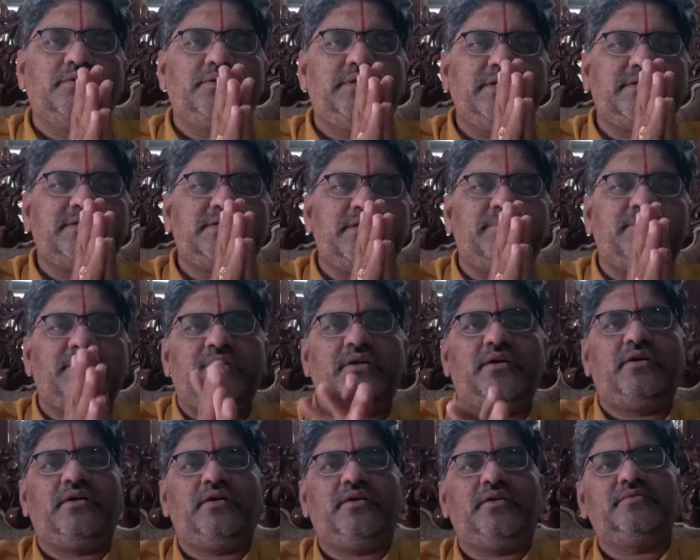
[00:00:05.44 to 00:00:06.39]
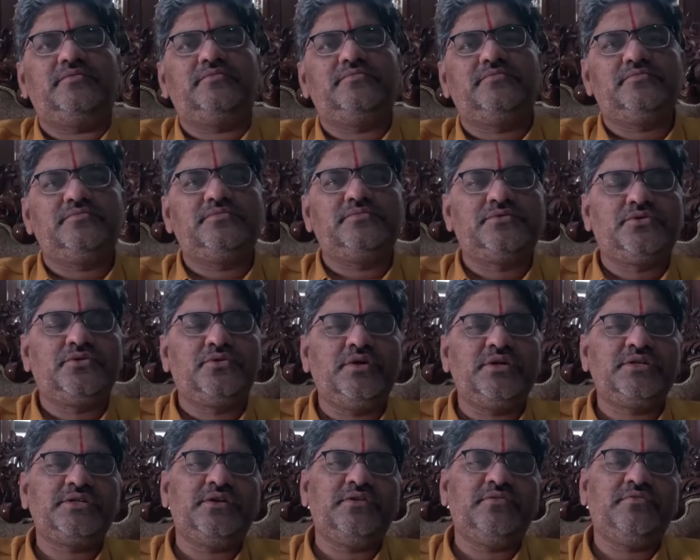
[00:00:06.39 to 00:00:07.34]
జై శ్రీమన్నారాయణ
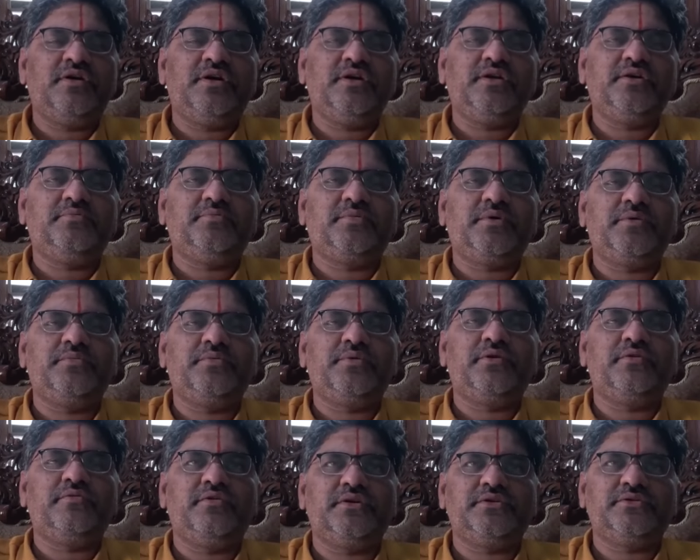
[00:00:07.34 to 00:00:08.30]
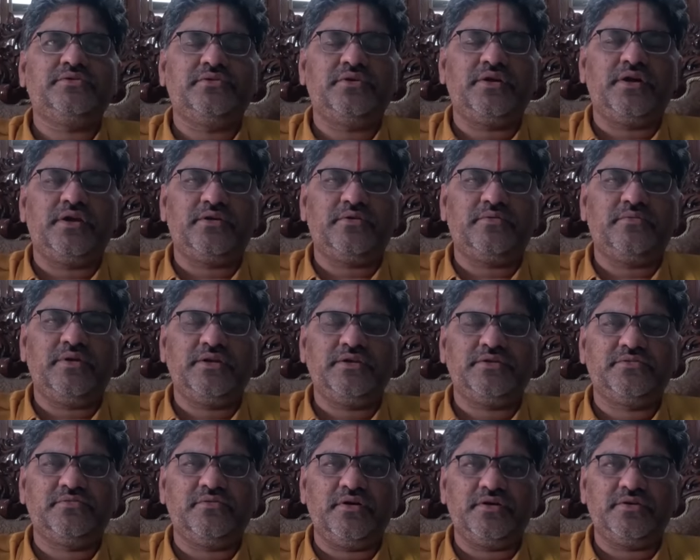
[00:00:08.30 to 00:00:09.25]
సుదర్శనవాణి పరిపూర్ణ వాస్తు
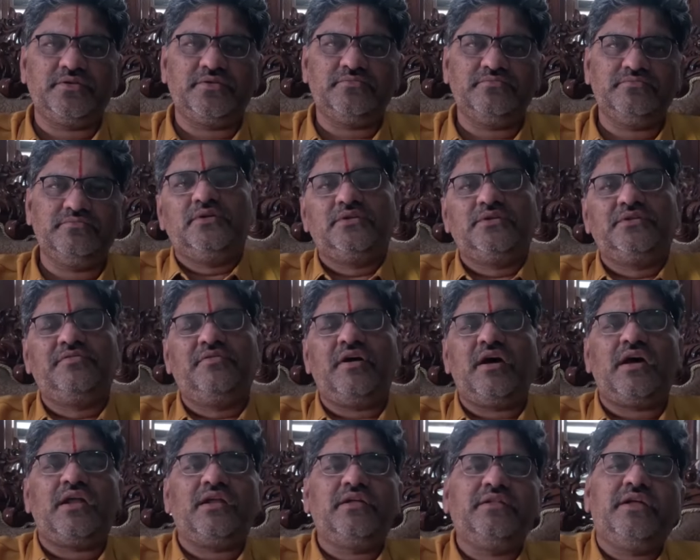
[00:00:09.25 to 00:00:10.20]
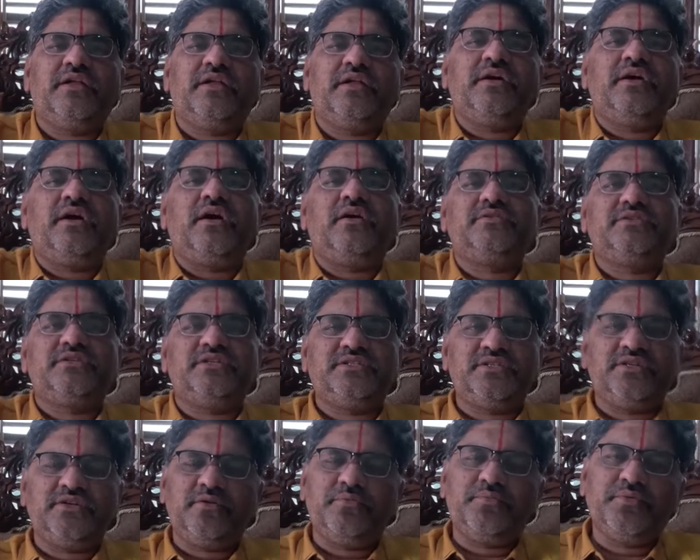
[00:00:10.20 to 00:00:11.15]
కార్యక్రమానికి స్వాగతం ద్వార నిర్ణయాలు
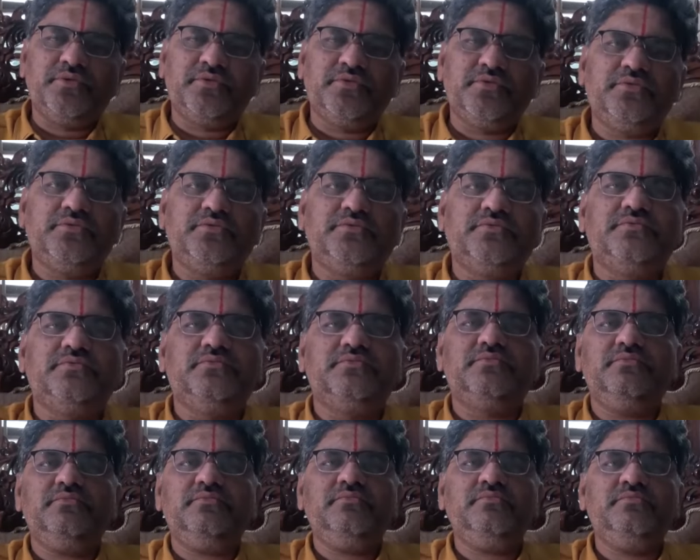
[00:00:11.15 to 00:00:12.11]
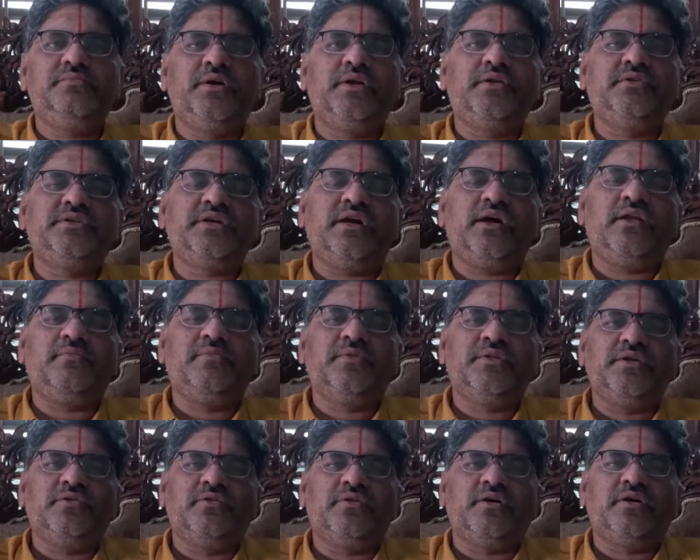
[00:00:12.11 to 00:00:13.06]
చేసేటప్పుడు మనం
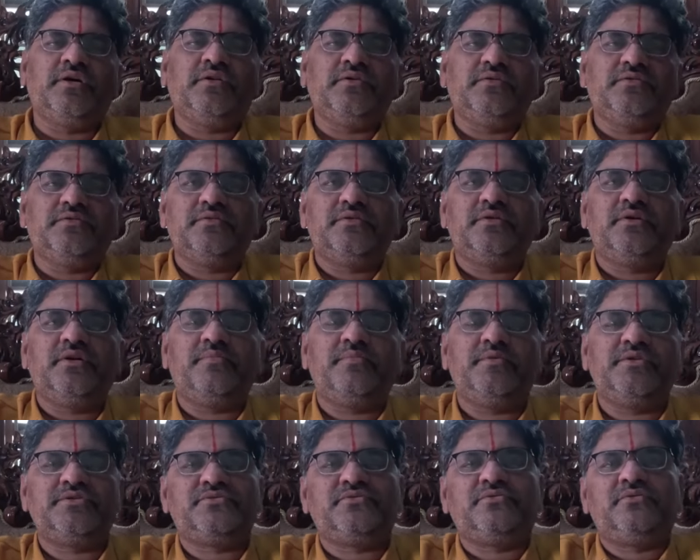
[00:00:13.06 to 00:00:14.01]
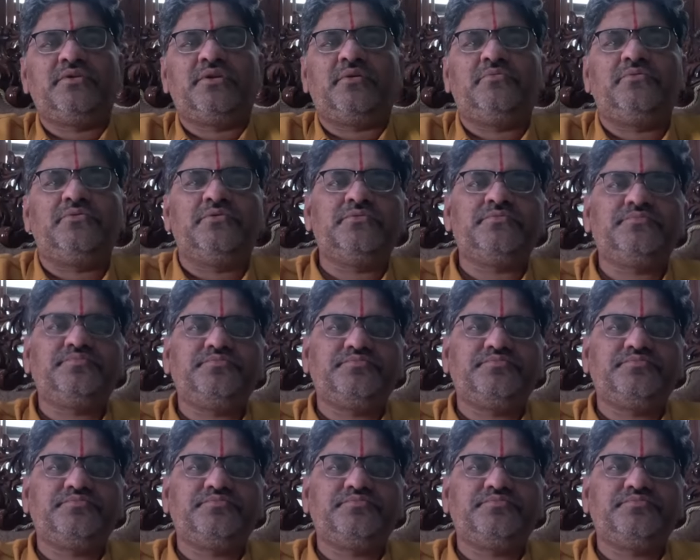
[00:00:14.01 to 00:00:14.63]
చాలామంది కూడా గమనిస్తూ ఉంటాము